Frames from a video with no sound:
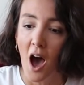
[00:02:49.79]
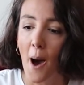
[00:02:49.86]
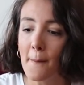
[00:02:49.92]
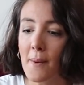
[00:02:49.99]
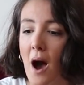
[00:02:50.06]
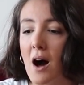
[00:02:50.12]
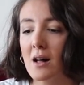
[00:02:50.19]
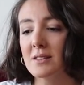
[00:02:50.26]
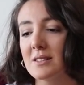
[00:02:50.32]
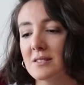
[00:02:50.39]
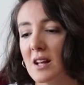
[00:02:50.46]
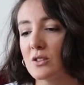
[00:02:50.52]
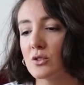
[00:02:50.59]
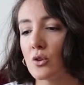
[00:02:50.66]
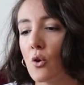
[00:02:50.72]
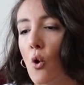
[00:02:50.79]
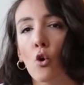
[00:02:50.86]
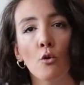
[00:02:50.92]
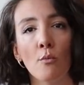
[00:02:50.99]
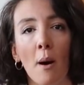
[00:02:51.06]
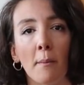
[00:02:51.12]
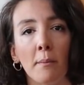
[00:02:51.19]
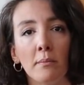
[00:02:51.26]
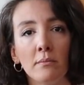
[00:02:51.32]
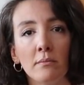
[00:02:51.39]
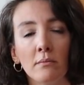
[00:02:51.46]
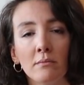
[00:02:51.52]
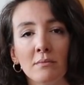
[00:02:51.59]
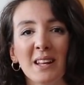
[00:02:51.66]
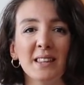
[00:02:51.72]
Ama aldıktan sonra okumam.
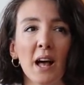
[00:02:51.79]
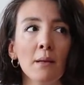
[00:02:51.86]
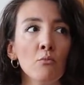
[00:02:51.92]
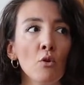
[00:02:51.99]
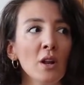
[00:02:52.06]
Neden?